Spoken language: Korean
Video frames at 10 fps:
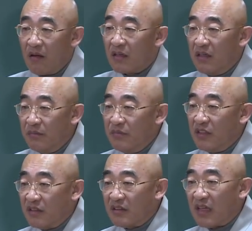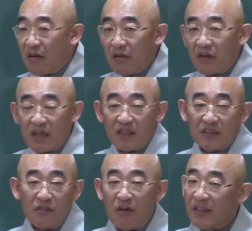금년
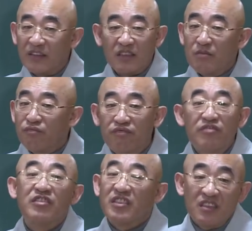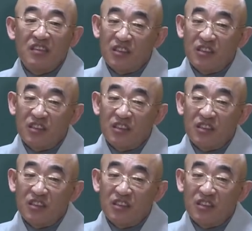4월까지는 완전히 무너지는